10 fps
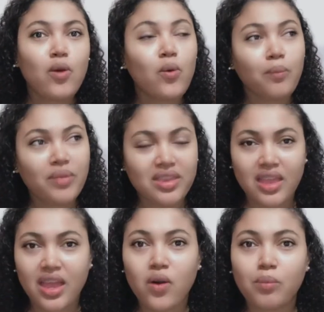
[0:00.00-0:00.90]
un
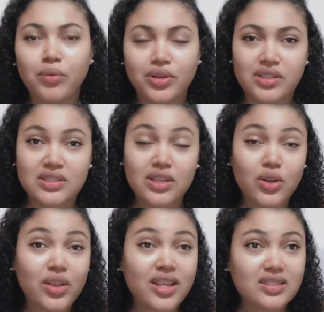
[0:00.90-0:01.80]
video, por
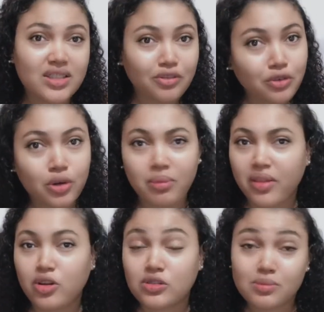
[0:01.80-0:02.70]
decirlo de esta
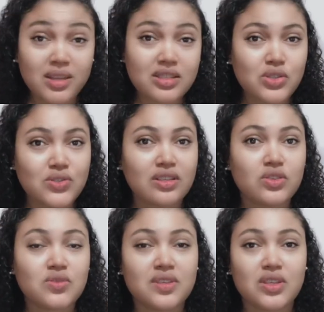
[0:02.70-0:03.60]
forma, de los más de
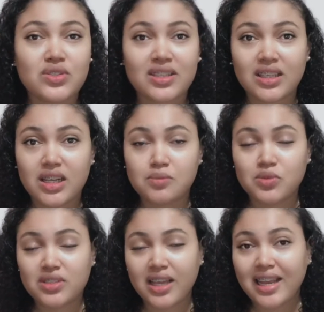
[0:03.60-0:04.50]
200 videos que
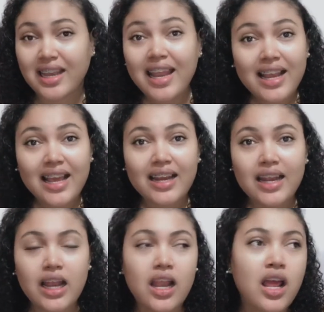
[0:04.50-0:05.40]
tenemos en el
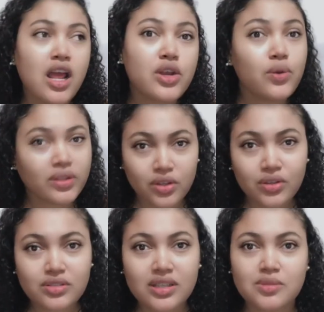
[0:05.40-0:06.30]
canal, no
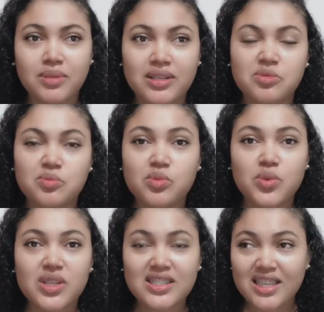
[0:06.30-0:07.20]
todos les pasan
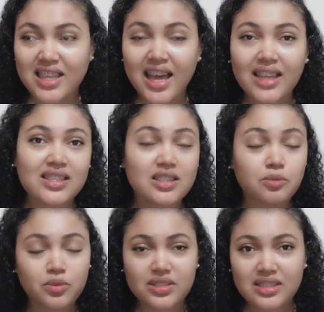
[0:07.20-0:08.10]
publicidad.
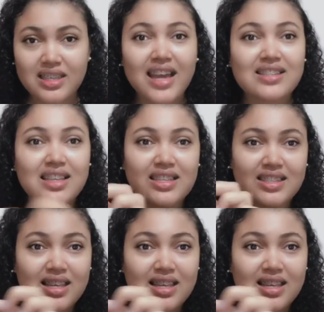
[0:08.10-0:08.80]
Esta publicidad, e,